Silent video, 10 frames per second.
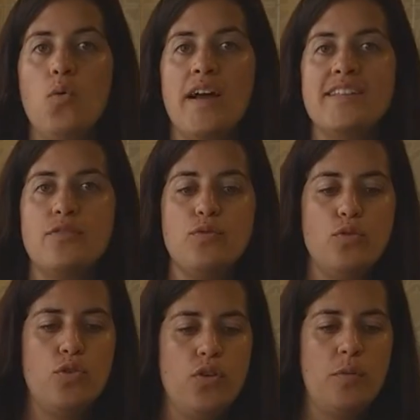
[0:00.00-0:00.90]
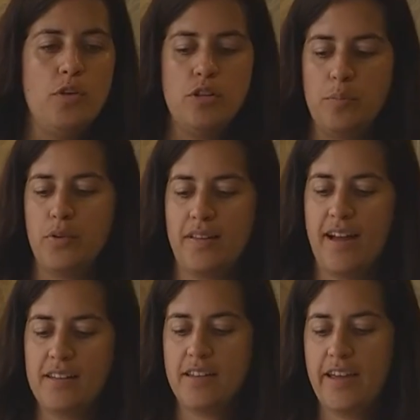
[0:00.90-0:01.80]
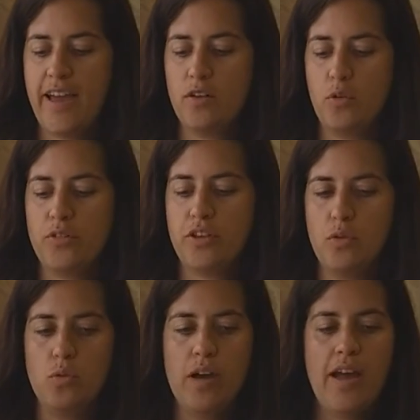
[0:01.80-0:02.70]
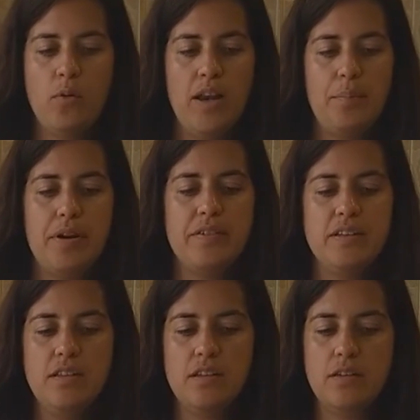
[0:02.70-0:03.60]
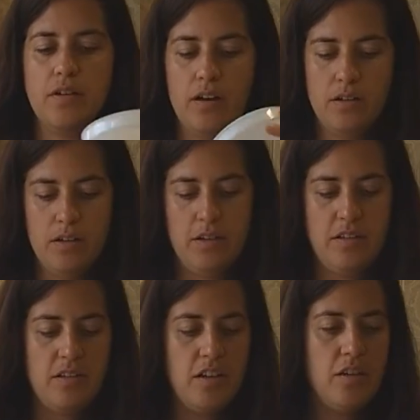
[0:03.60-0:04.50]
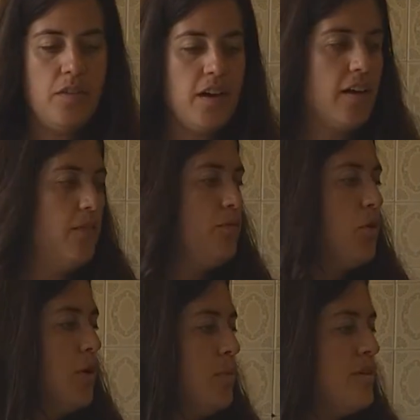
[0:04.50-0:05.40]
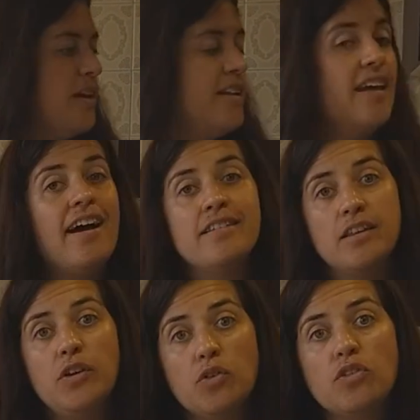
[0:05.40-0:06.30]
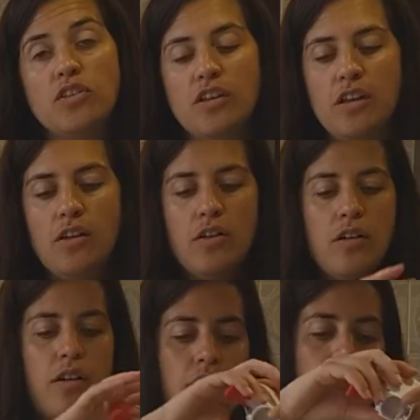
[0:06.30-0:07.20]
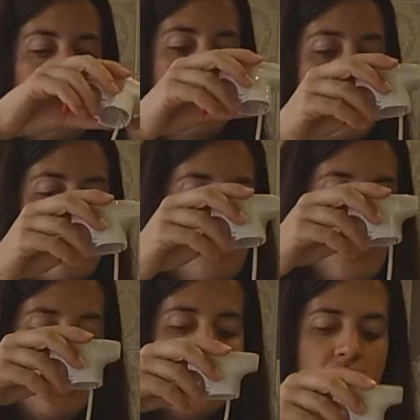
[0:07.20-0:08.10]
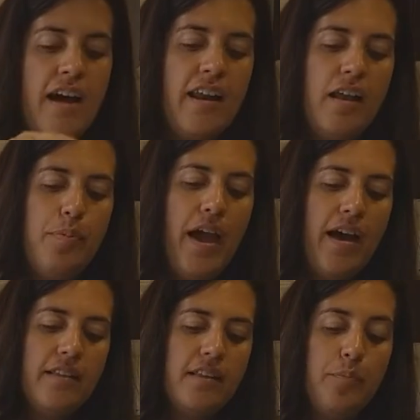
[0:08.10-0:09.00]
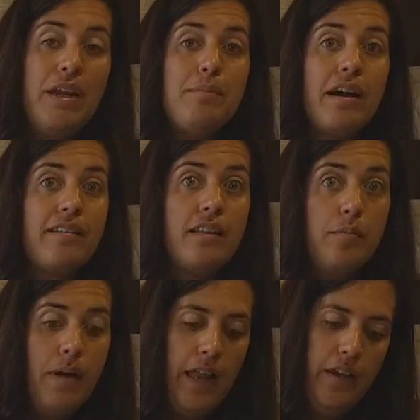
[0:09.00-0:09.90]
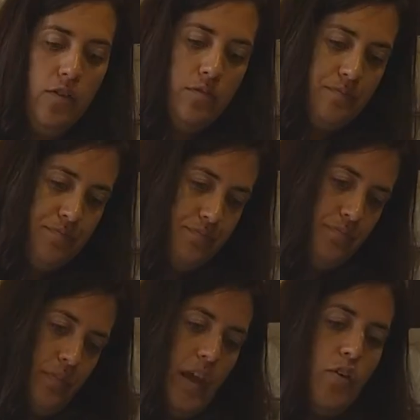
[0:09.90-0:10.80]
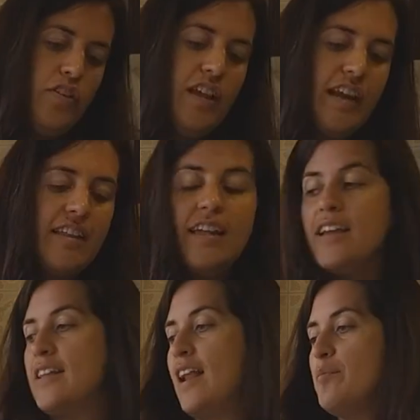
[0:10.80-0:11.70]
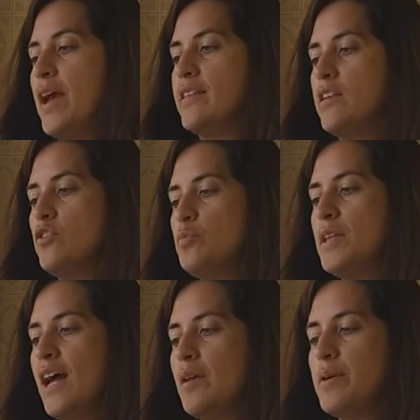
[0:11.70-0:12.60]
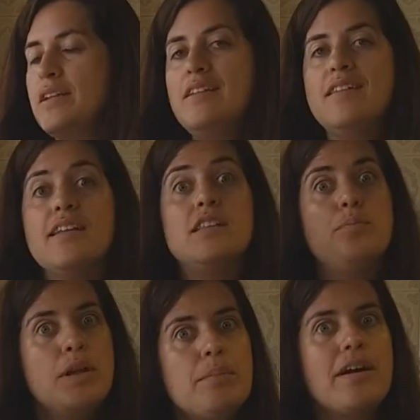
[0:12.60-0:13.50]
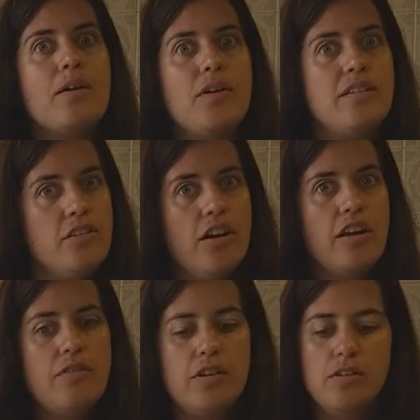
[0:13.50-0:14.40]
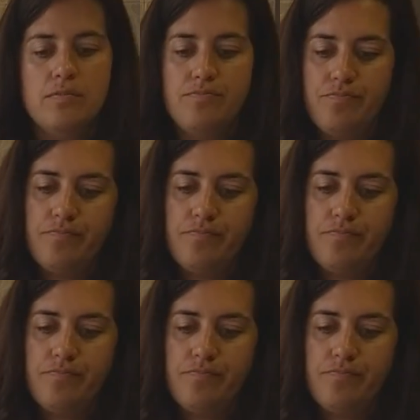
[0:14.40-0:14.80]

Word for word: Un'altra funzione molto importante che hanno questi due è quella preventiva. Significa che voi potete, anzi vi consiglio, di spruzzare le piante prima che si ammalino e così rendete l'ambiente inospitale per gli insetti prima che questi ci arrivino.